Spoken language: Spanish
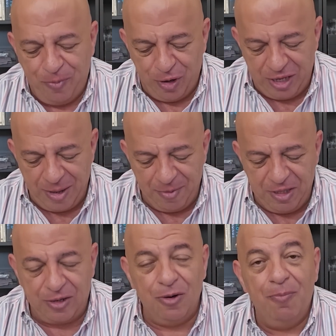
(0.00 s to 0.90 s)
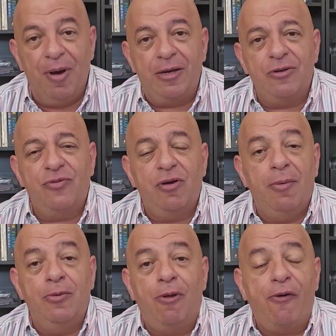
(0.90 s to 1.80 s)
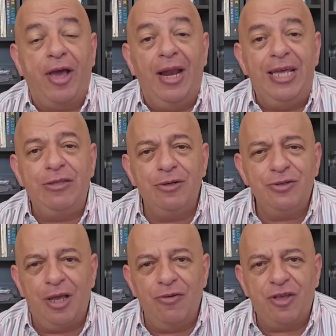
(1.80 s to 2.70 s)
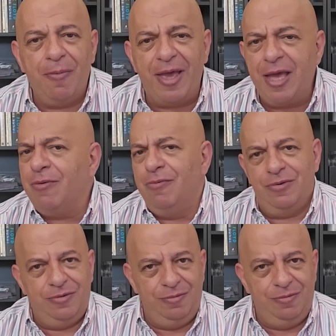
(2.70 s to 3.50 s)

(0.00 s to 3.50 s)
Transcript: Por ella me dijo Microsoft que va a haber unos regalitos a los que vayan, unos